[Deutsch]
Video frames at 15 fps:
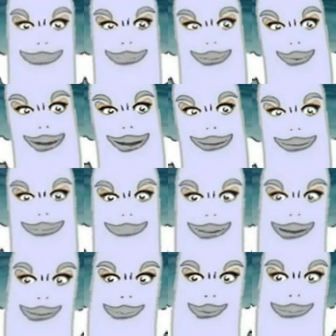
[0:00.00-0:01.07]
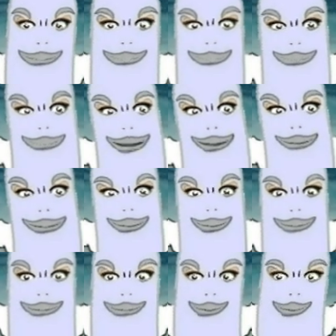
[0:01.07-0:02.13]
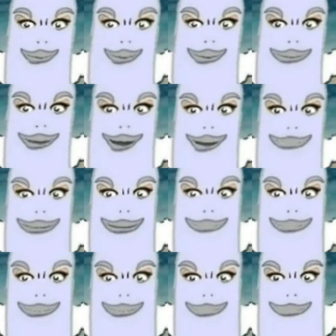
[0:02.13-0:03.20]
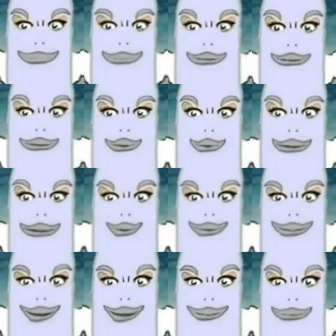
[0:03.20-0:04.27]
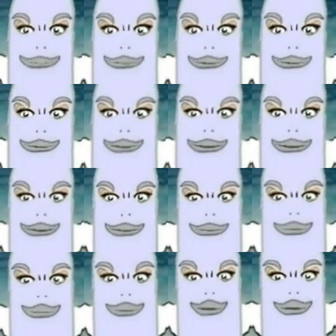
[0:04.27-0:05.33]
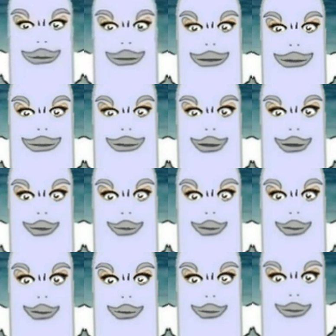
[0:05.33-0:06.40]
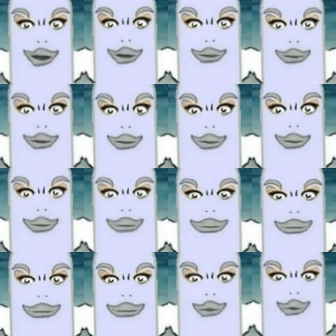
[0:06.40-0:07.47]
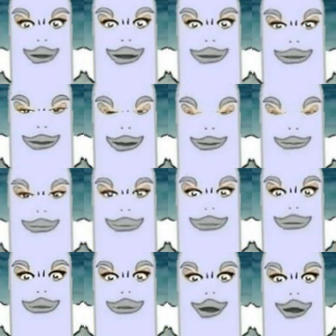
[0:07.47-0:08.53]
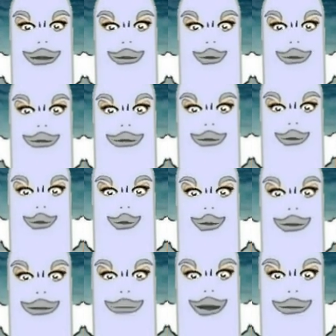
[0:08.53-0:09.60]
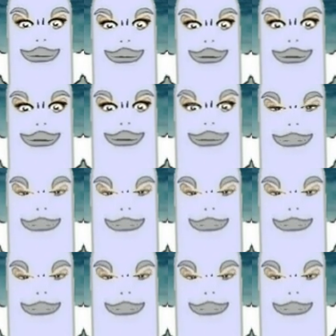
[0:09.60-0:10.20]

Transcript: Die Oma antwortet, sag ich dir, wenn wir zu Hause sind. Fritzchen fragt noch einmal Oma, was ist. Ein Puff? Die Oma sagt, sag ich dir, wenn wir zu Hause sind.